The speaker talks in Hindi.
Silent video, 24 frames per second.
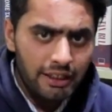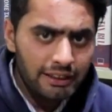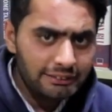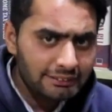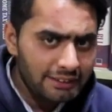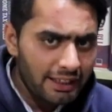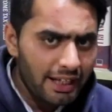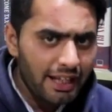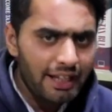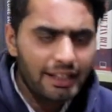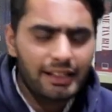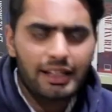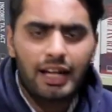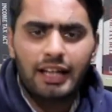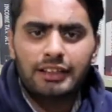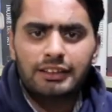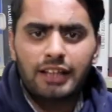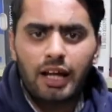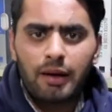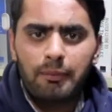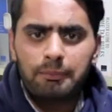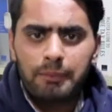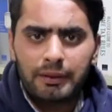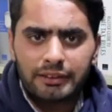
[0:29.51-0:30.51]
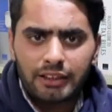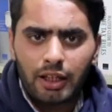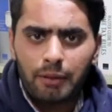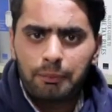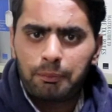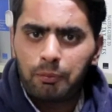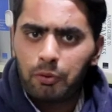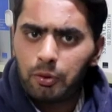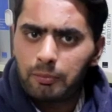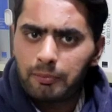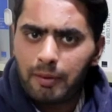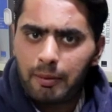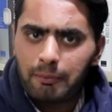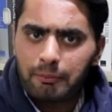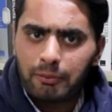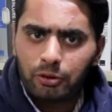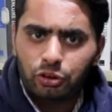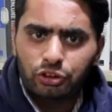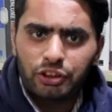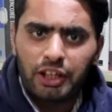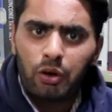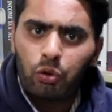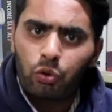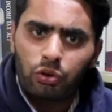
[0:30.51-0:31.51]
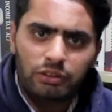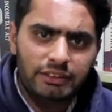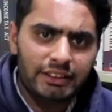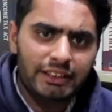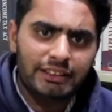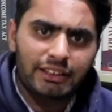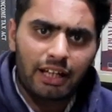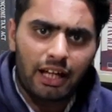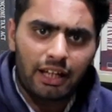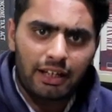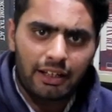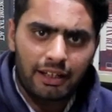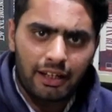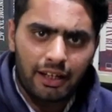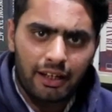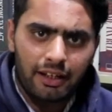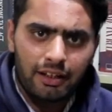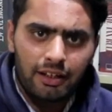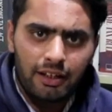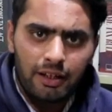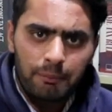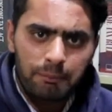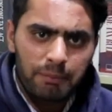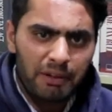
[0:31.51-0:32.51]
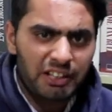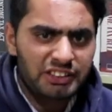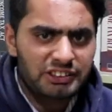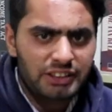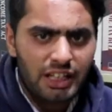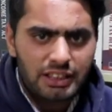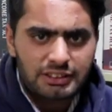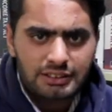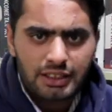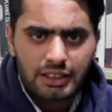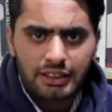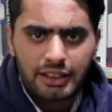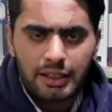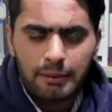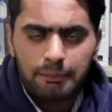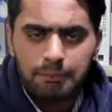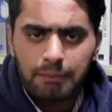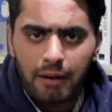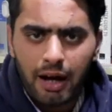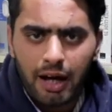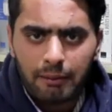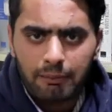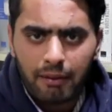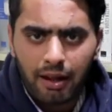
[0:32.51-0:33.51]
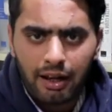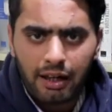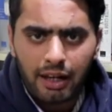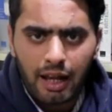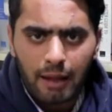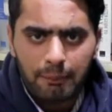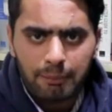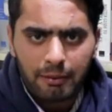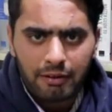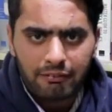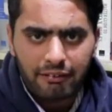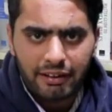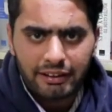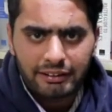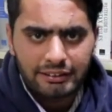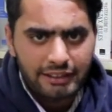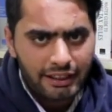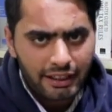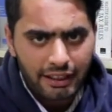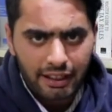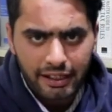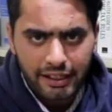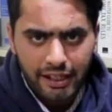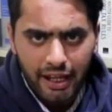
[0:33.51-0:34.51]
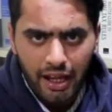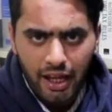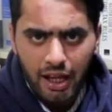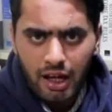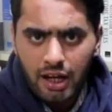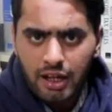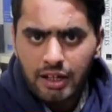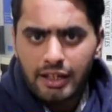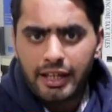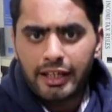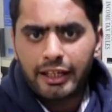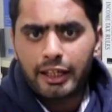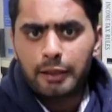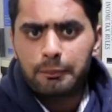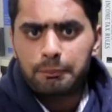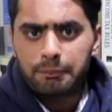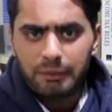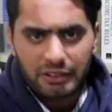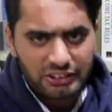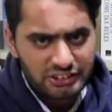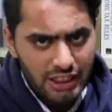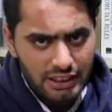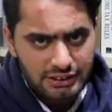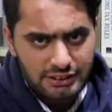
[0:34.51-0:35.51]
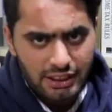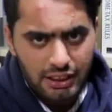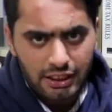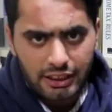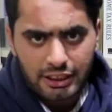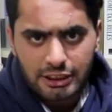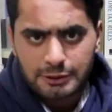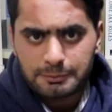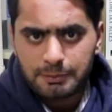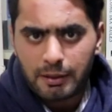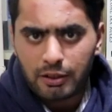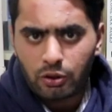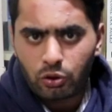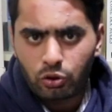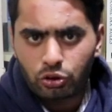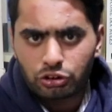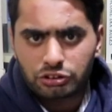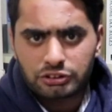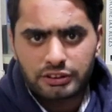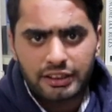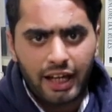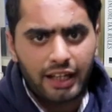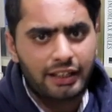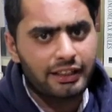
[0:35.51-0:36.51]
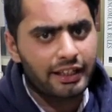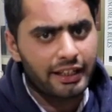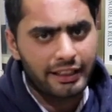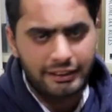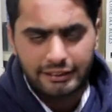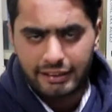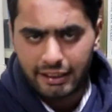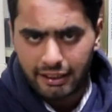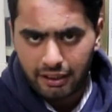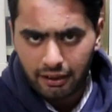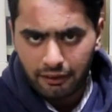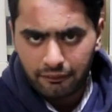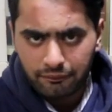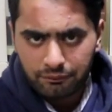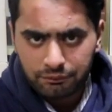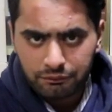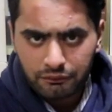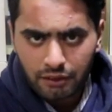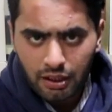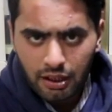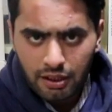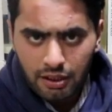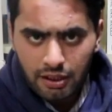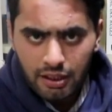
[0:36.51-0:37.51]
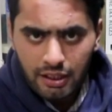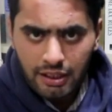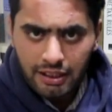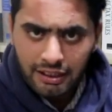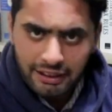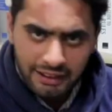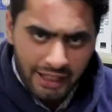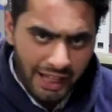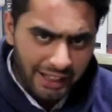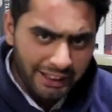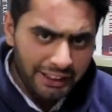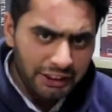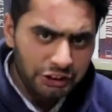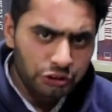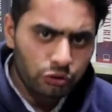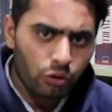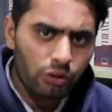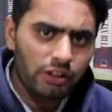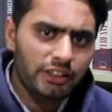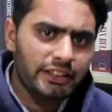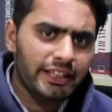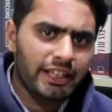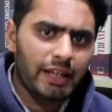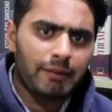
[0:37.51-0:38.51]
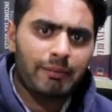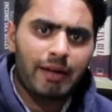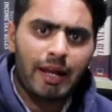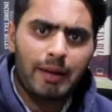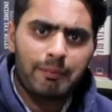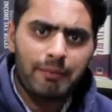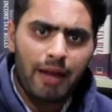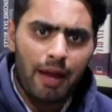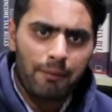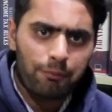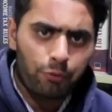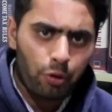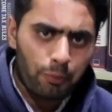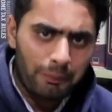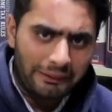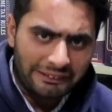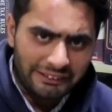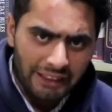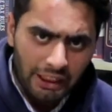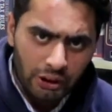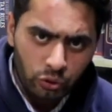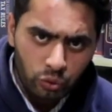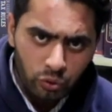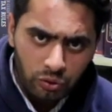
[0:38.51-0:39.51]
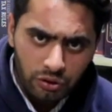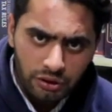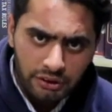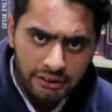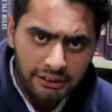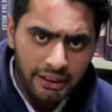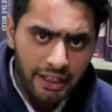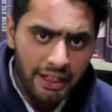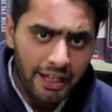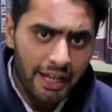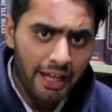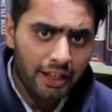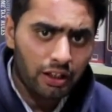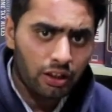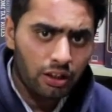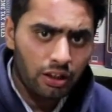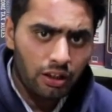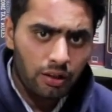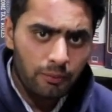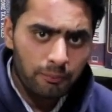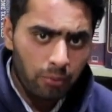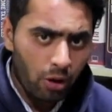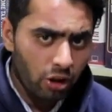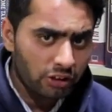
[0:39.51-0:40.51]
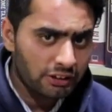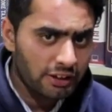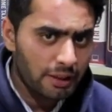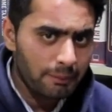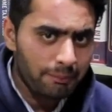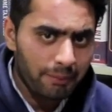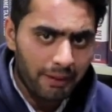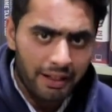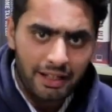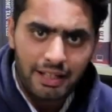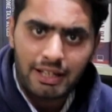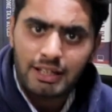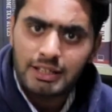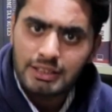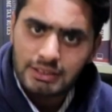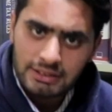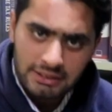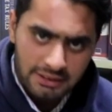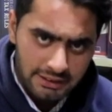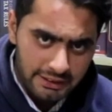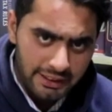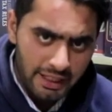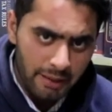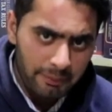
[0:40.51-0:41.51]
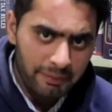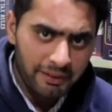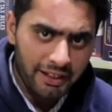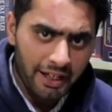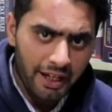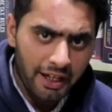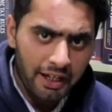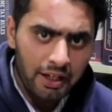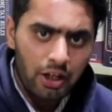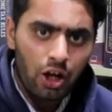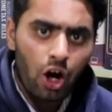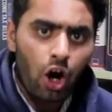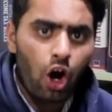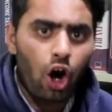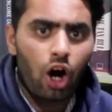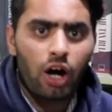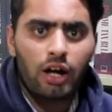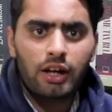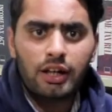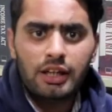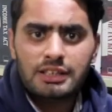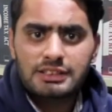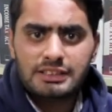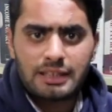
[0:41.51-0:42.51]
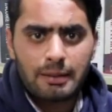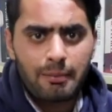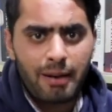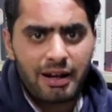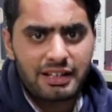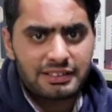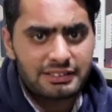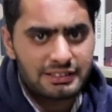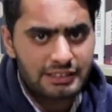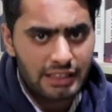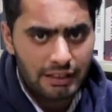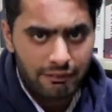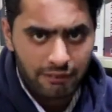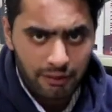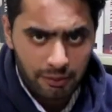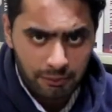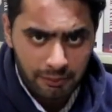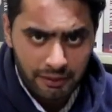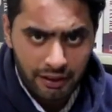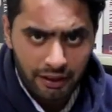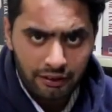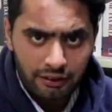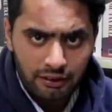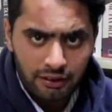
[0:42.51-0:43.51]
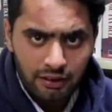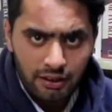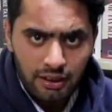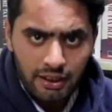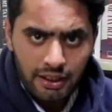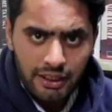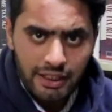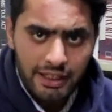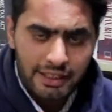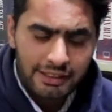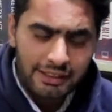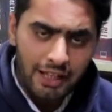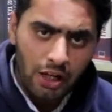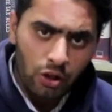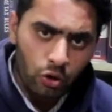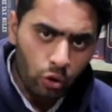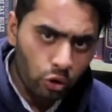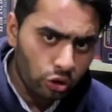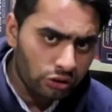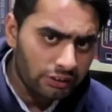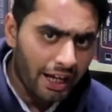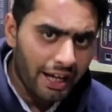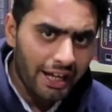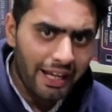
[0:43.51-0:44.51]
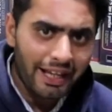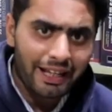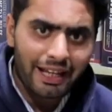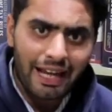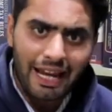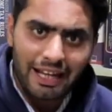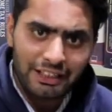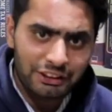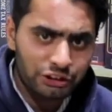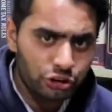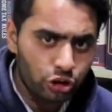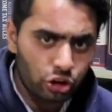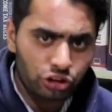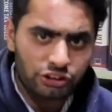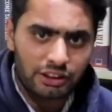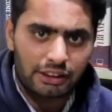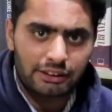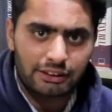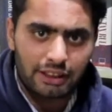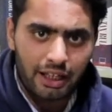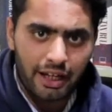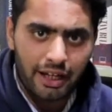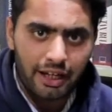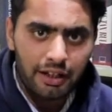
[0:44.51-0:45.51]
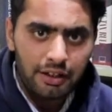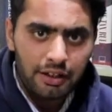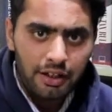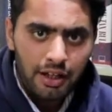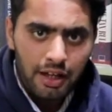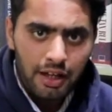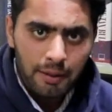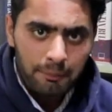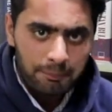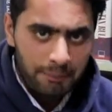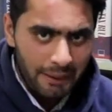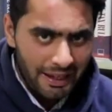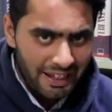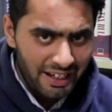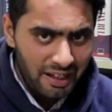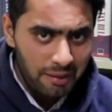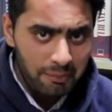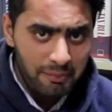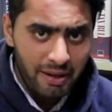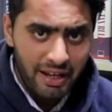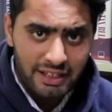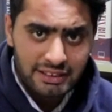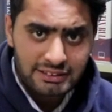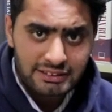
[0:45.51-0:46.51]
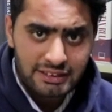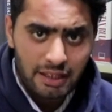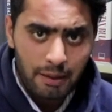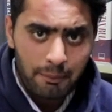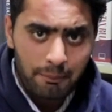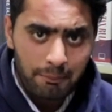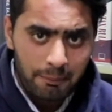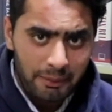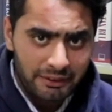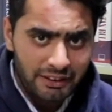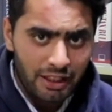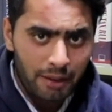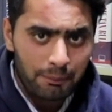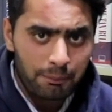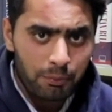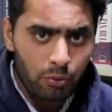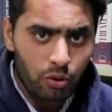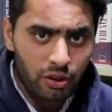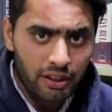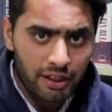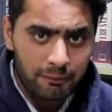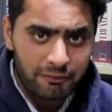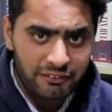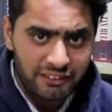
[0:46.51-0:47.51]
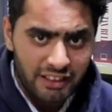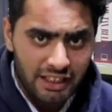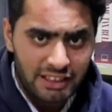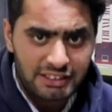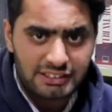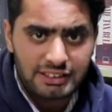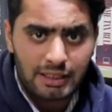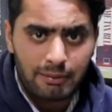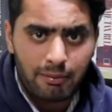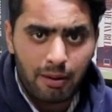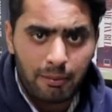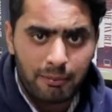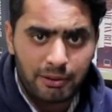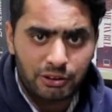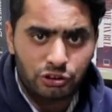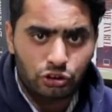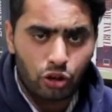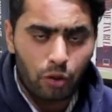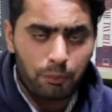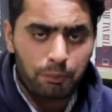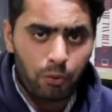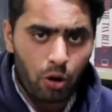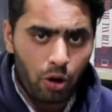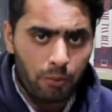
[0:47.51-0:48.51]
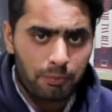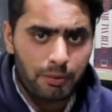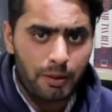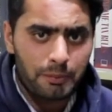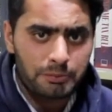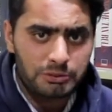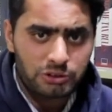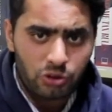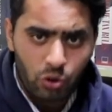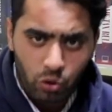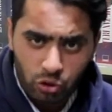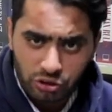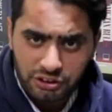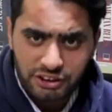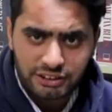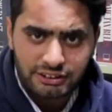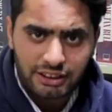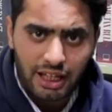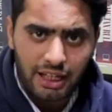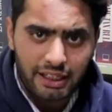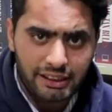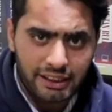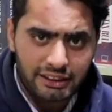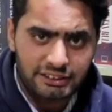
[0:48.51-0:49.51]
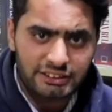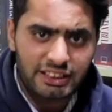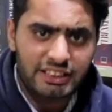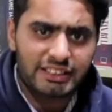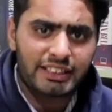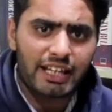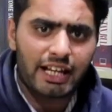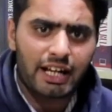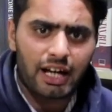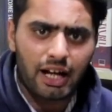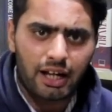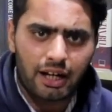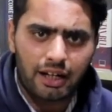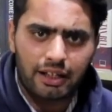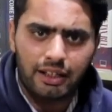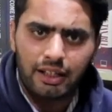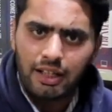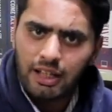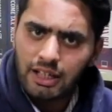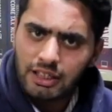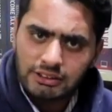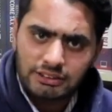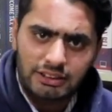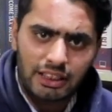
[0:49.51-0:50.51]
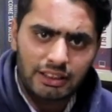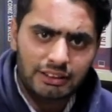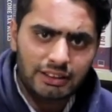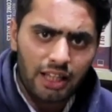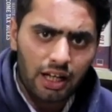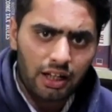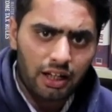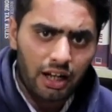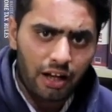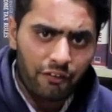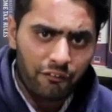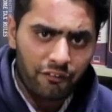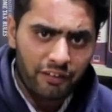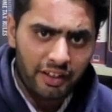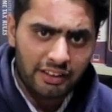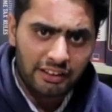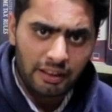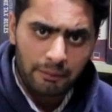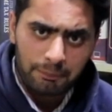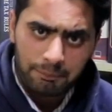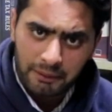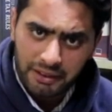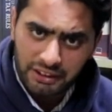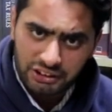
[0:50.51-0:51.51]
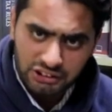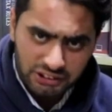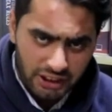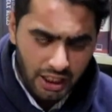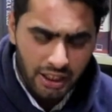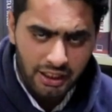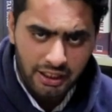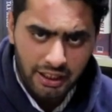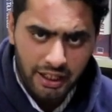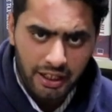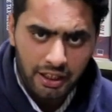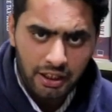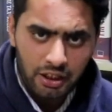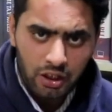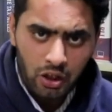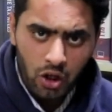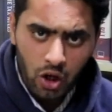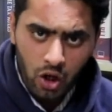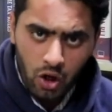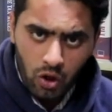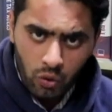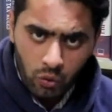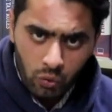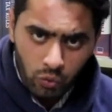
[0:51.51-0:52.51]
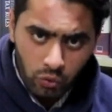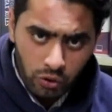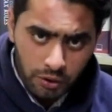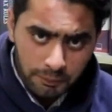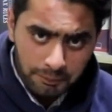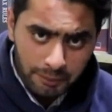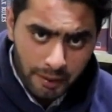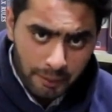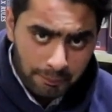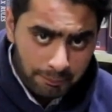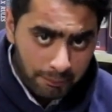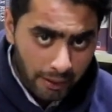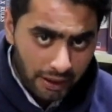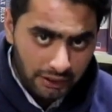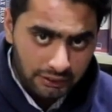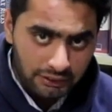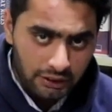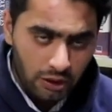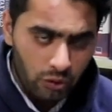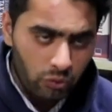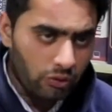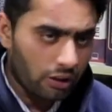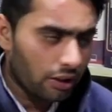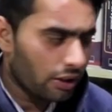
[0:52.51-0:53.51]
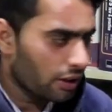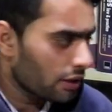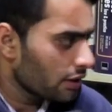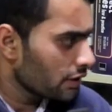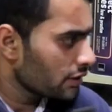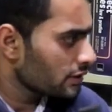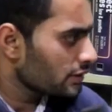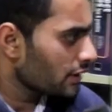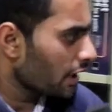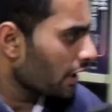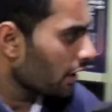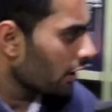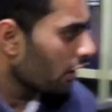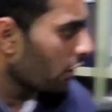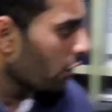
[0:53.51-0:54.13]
इतने ज्यादा बदरपुर में मुद्दे उठते जा रहे हैं प्रशासन की बार बार लापरवाही दिख रही है लेकिन प्रशासन इस पर कुछ ध्यान नहीं दे रहा राकेश कोहली जी के बारे में आपको बता दूं ये एक बहुत ही बड़े सीए भी हैं और समाज सेविक भी हैं इनका खुद का एक एनजीओ चलता है पहले मैं इनसे बदरपुर की विधानसभा में जो प्रॉब्लम्स होती जा रही है जिनके कारण जनता काफ़ी ज़्यादा परेशान है उन पर बात करूंगा सर